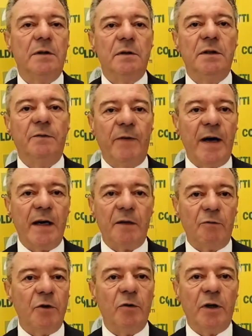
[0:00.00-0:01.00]
di fare
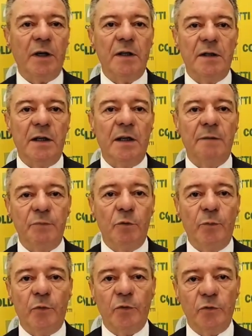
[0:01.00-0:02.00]
quello che ritiene più
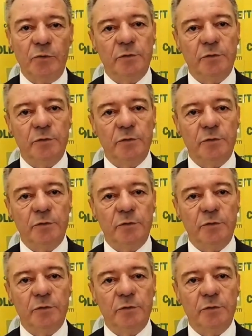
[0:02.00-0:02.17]
opportuno.